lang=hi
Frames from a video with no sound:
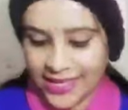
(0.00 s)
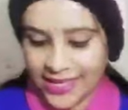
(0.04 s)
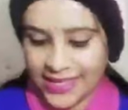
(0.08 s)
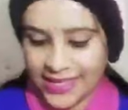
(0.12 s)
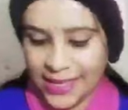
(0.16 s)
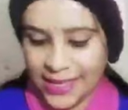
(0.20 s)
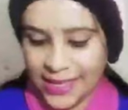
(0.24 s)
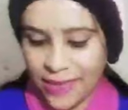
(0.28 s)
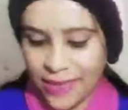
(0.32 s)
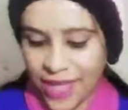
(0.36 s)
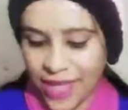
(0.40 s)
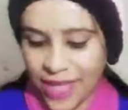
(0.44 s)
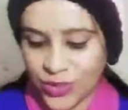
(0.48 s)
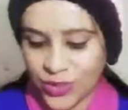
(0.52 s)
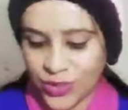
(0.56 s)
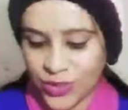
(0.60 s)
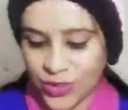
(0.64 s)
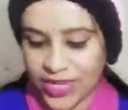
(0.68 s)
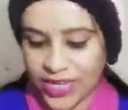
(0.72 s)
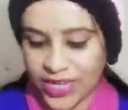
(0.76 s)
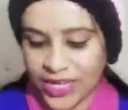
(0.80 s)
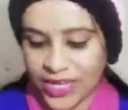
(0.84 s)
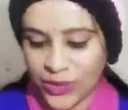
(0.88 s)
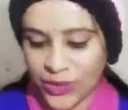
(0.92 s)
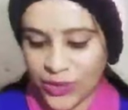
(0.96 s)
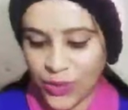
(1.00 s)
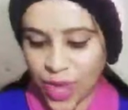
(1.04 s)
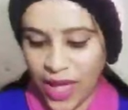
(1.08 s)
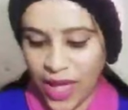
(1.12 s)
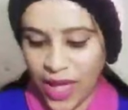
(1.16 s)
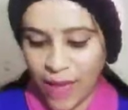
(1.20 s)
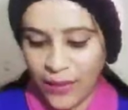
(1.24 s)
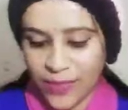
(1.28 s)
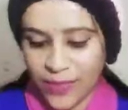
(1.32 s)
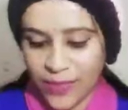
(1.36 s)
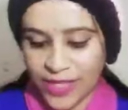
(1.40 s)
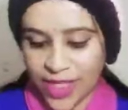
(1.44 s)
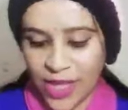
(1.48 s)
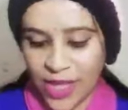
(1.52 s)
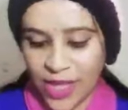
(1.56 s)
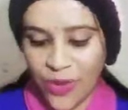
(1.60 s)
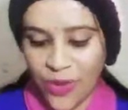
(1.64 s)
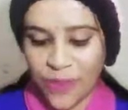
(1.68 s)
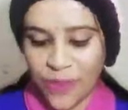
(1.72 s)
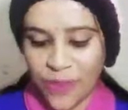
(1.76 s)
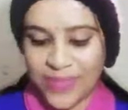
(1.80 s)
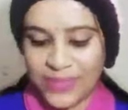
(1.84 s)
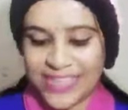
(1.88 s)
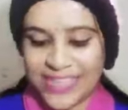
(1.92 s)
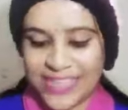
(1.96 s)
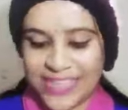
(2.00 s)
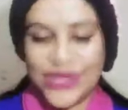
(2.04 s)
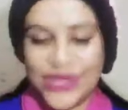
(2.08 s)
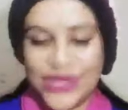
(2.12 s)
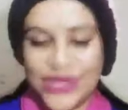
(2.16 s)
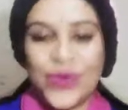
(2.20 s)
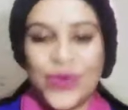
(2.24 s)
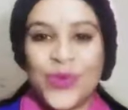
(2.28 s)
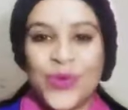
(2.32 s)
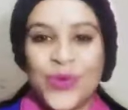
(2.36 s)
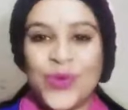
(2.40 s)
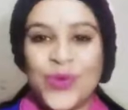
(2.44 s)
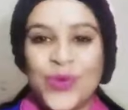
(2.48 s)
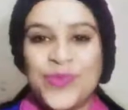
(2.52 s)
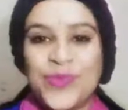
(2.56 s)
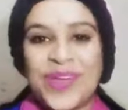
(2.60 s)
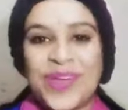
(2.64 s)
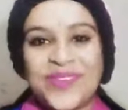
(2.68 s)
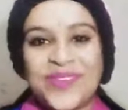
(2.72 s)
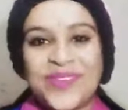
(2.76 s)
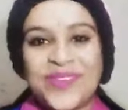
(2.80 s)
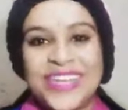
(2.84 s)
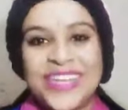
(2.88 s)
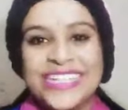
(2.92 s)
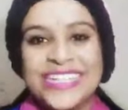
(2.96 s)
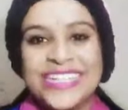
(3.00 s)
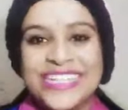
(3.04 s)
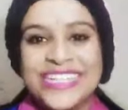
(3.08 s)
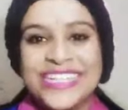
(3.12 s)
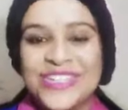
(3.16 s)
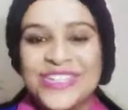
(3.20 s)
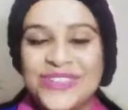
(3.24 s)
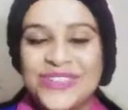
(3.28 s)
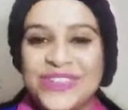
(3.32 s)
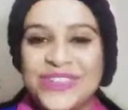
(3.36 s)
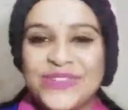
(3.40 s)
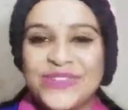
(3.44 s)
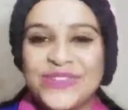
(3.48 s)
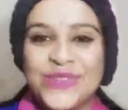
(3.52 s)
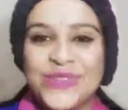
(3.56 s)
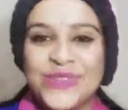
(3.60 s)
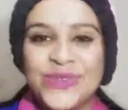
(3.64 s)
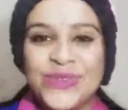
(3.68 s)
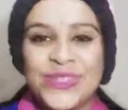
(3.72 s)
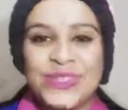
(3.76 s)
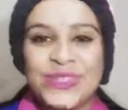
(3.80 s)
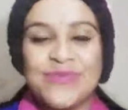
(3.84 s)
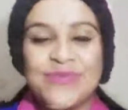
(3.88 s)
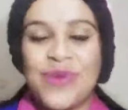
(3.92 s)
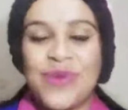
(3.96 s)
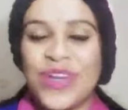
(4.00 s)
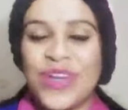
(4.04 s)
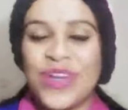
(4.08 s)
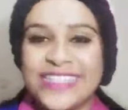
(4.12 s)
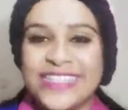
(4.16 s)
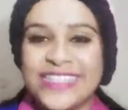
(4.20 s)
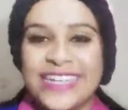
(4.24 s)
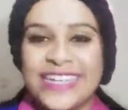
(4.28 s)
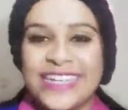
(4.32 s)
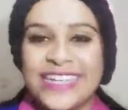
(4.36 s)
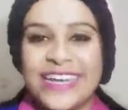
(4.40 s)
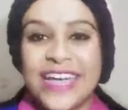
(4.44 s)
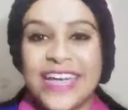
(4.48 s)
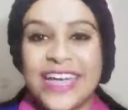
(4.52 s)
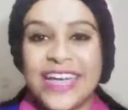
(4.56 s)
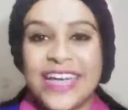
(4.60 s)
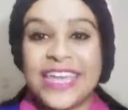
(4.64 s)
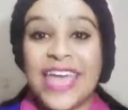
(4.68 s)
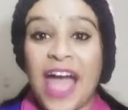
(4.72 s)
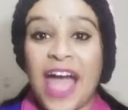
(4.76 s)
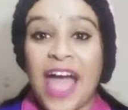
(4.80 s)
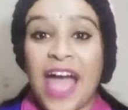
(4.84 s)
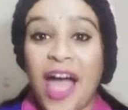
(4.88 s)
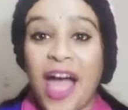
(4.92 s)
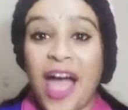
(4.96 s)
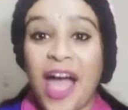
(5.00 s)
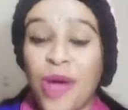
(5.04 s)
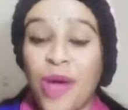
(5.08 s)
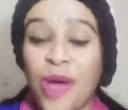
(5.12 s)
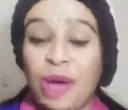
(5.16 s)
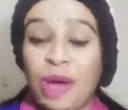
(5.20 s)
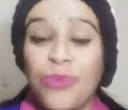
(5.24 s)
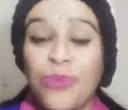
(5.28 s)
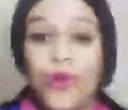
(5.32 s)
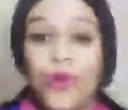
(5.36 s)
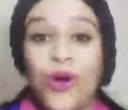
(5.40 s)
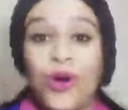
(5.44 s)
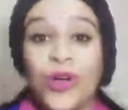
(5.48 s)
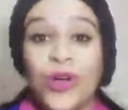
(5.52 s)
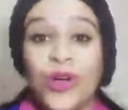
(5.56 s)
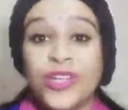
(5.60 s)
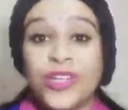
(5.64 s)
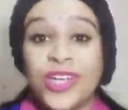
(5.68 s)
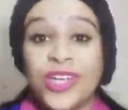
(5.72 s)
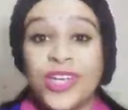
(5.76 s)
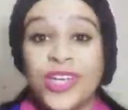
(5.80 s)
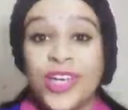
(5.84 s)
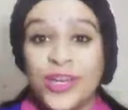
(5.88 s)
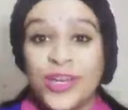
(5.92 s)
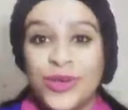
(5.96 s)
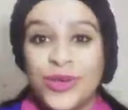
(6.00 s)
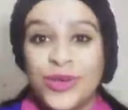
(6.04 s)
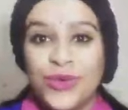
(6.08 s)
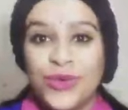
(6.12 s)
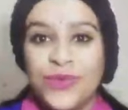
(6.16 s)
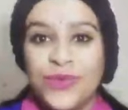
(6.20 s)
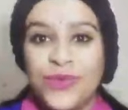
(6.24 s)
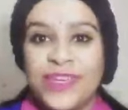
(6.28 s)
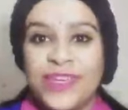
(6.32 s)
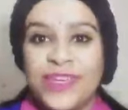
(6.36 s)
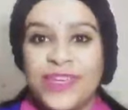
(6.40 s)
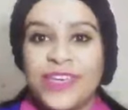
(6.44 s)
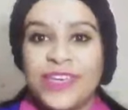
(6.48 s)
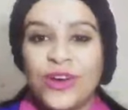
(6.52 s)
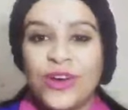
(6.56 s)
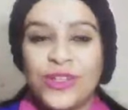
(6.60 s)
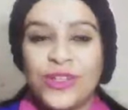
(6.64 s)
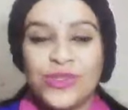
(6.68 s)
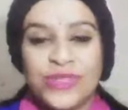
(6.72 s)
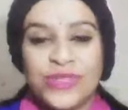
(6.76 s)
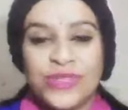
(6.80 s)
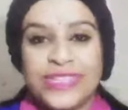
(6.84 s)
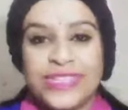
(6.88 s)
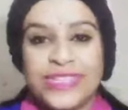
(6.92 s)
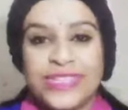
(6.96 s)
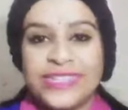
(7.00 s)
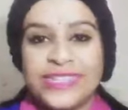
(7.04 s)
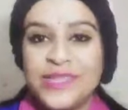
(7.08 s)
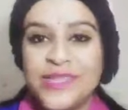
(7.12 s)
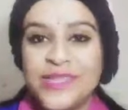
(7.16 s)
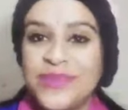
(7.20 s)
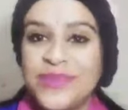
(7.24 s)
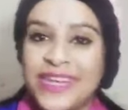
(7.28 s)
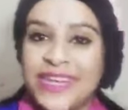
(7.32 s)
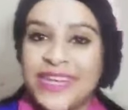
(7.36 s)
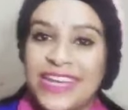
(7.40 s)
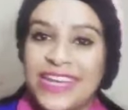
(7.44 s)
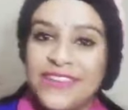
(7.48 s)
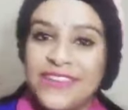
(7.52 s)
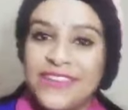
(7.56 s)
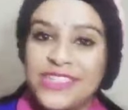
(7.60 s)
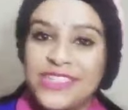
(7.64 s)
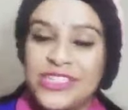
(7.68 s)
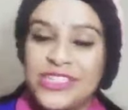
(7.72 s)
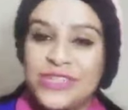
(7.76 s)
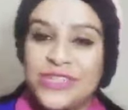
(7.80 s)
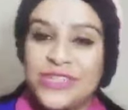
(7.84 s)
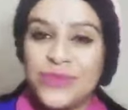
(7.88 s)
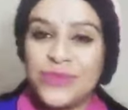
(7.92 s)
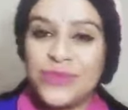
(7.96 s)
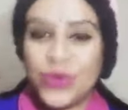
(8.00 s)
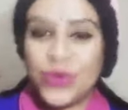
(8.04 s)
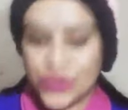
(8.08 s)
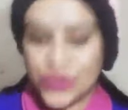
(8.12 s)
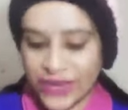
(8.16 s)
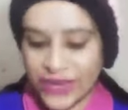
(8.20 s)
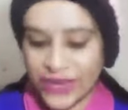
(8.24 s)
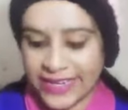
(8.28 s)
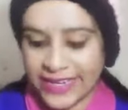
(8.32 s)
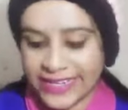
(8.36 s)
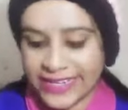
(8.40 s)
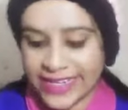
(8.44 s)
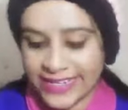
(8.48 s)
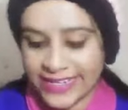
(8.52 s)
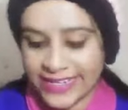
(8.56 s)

दी मैं तो ठीक हूँ आप बताओ आप कैसे हो मैं भी अच्छी हूँ नवजोत बहुत अच्छा लगा कि आप और रूबी और सुनील जी मेरे लाइव स्ट्रीम को ज्वाइन करने के